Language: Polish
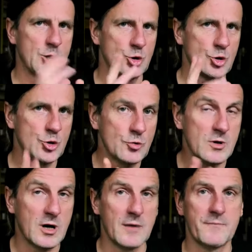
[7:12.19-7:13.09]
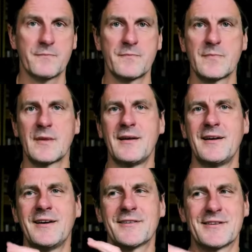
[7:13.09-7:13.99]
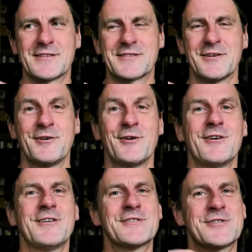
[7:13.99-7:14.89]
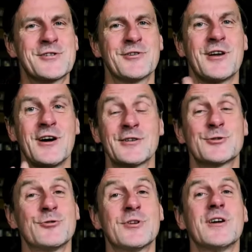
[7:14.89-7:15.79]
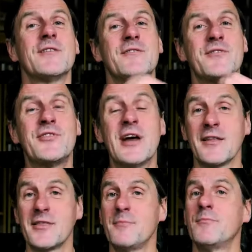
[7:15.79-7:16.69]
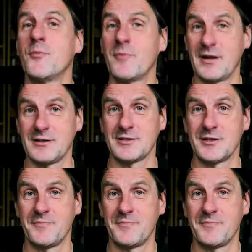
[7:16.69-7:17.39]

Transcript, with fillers: Druga to jest to, co ja czuję w danym momencie.